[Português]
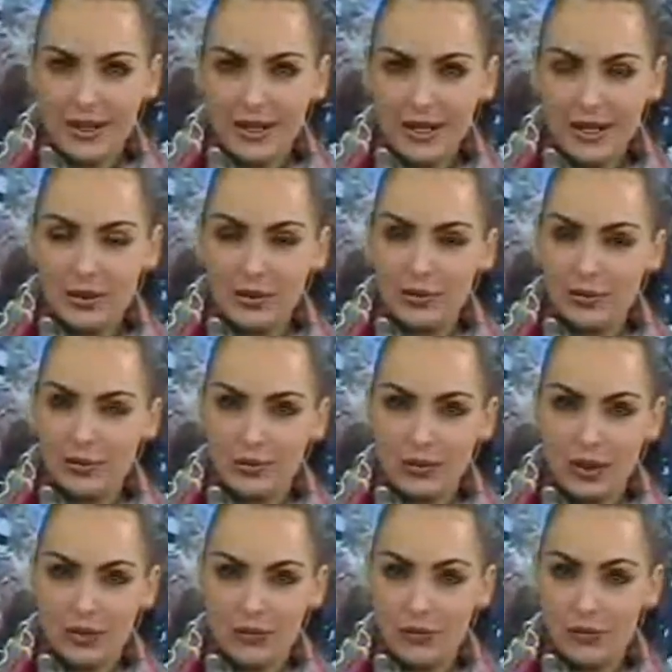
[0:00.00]
e, não,
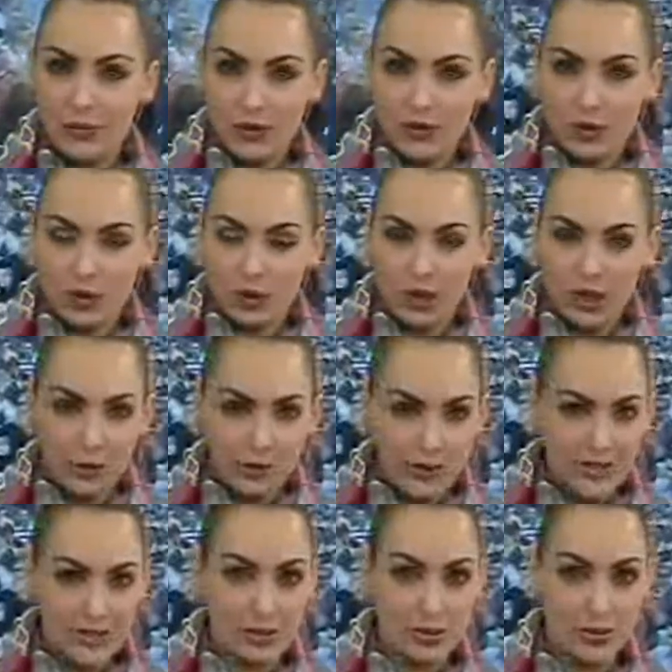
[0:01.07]
e, e fica olhando para
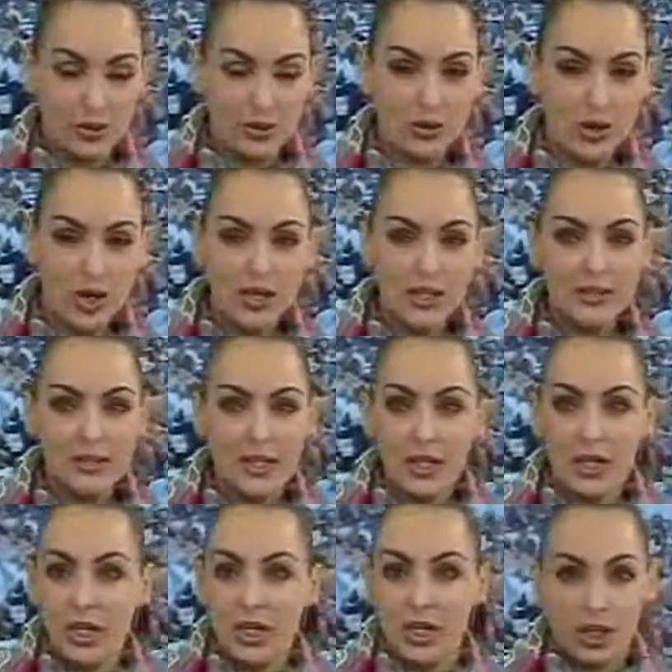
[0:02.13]
situações
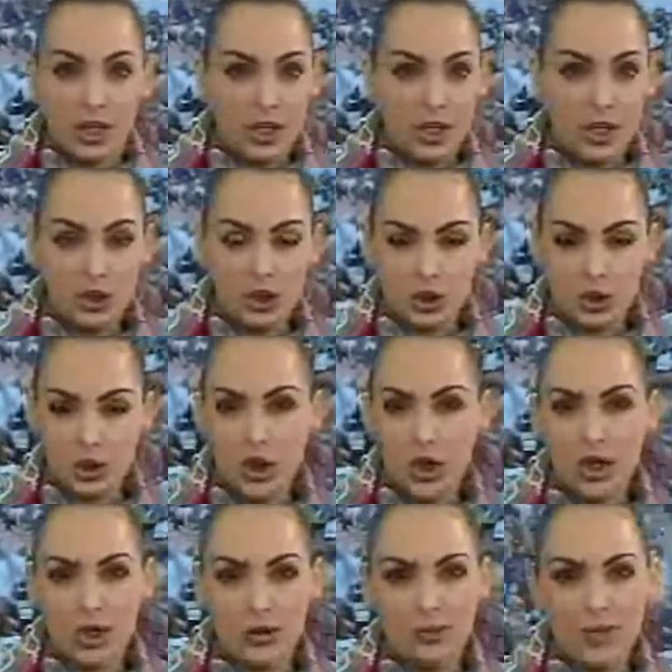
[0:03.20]
e, e
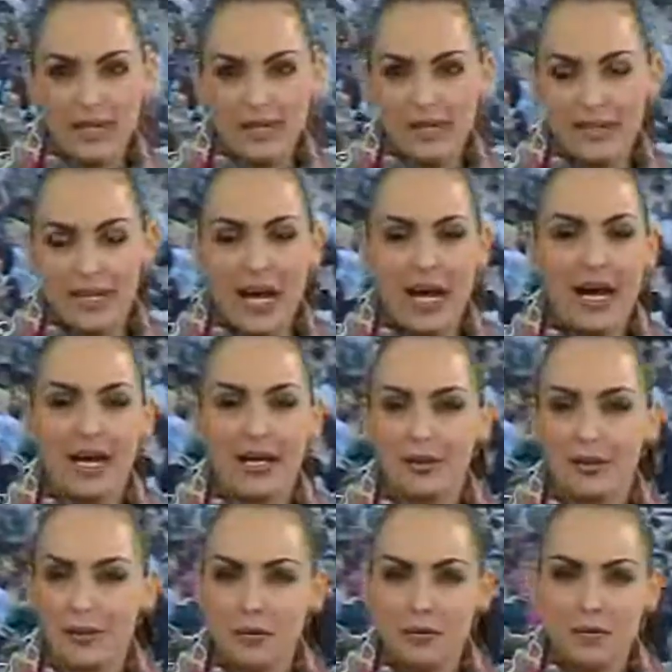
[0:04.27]
chora o
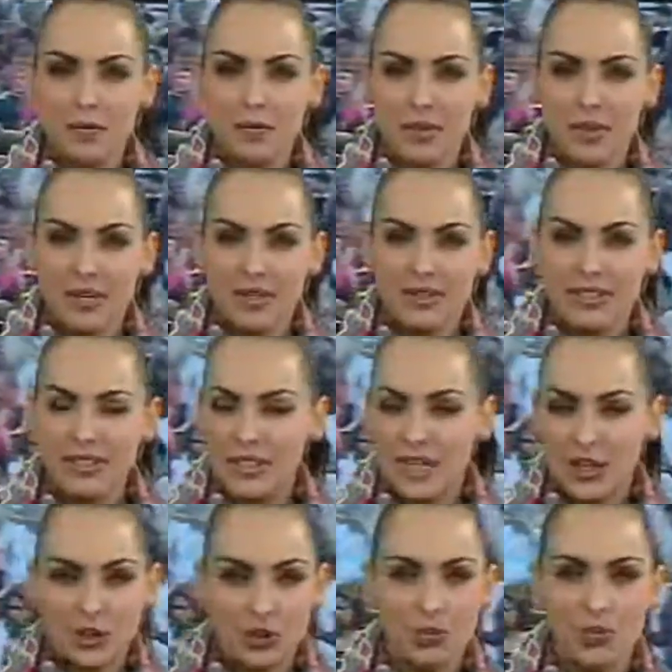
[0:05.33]
passado, se
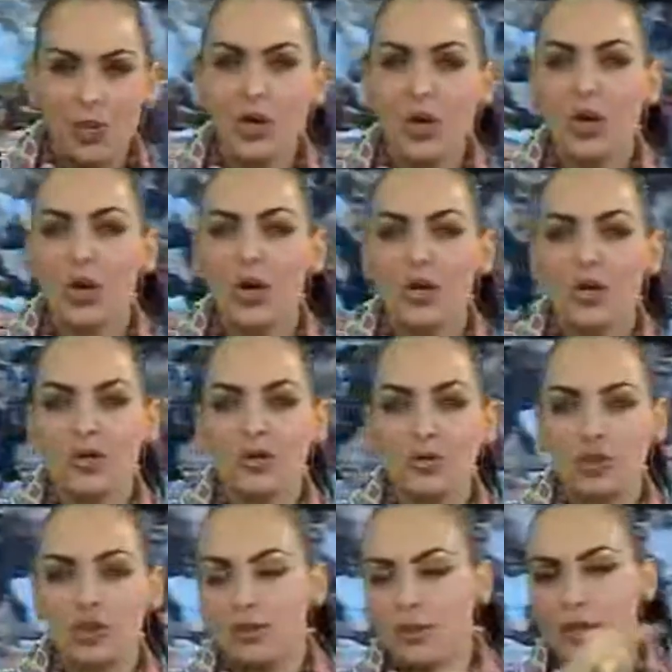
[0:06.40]
sente o pior
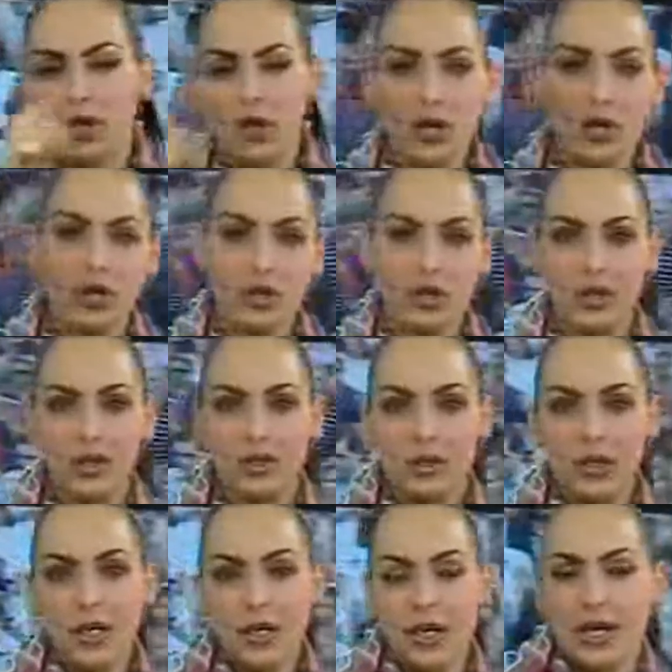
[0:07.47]
dos
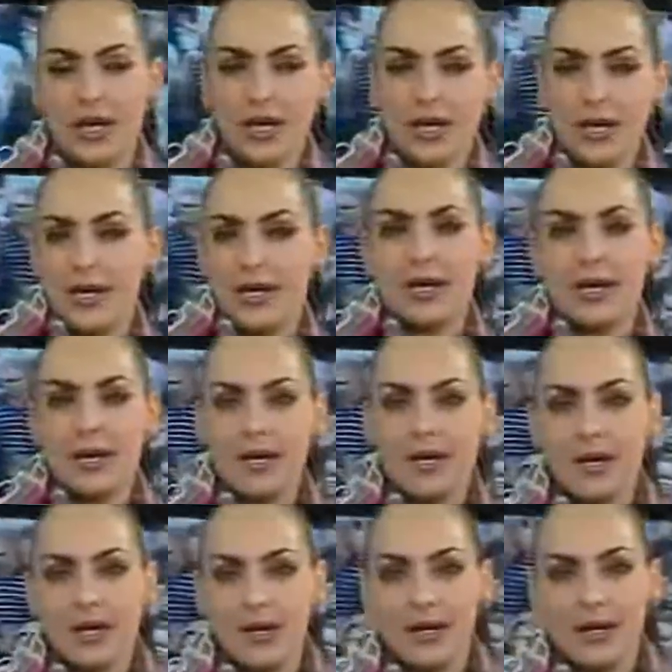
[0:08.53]
piores,
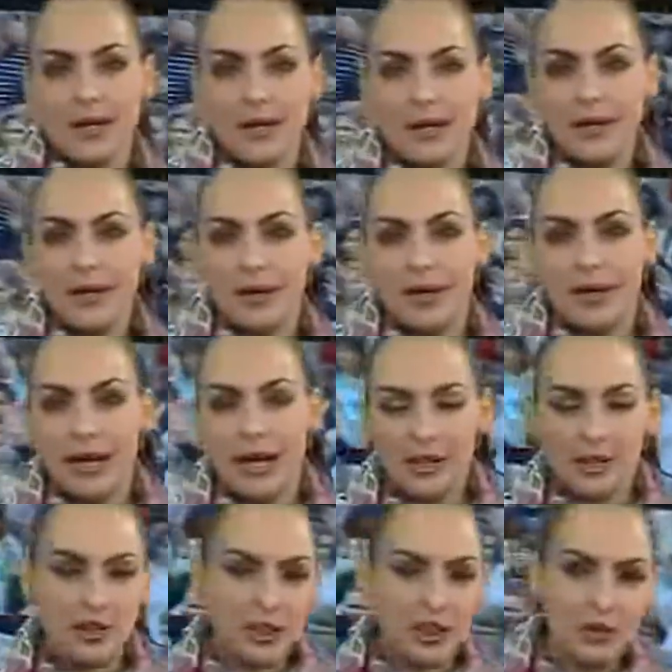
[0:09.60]
é,
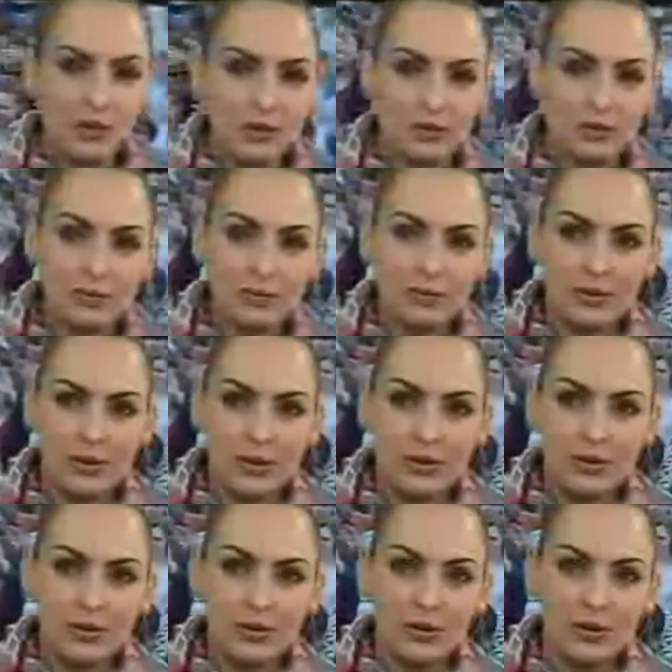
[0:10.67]
acha que não,
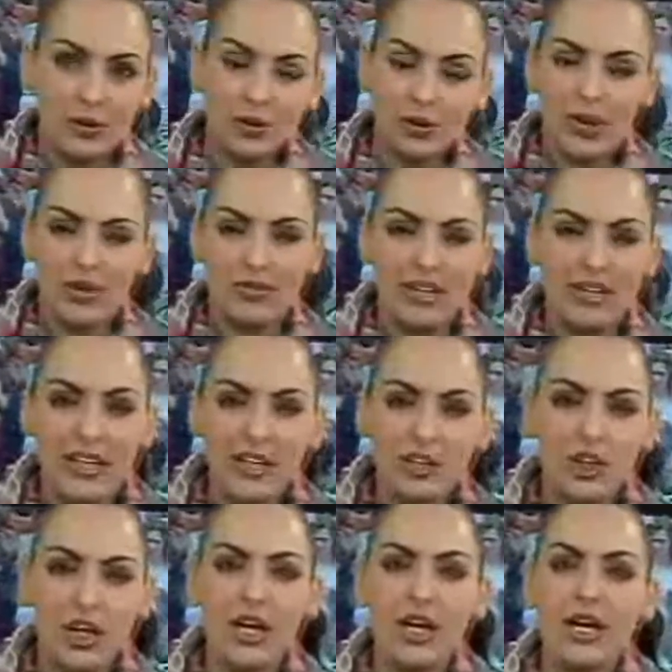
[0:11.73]
nunca vai ter
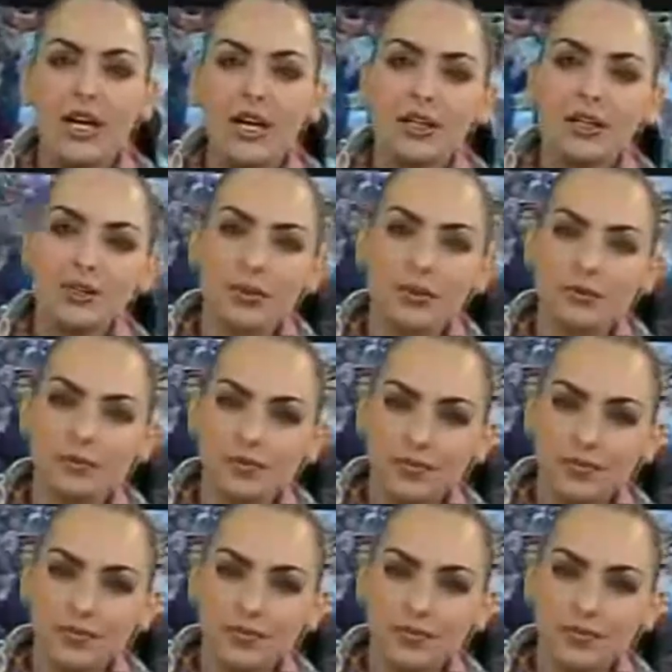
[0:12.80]
jeito,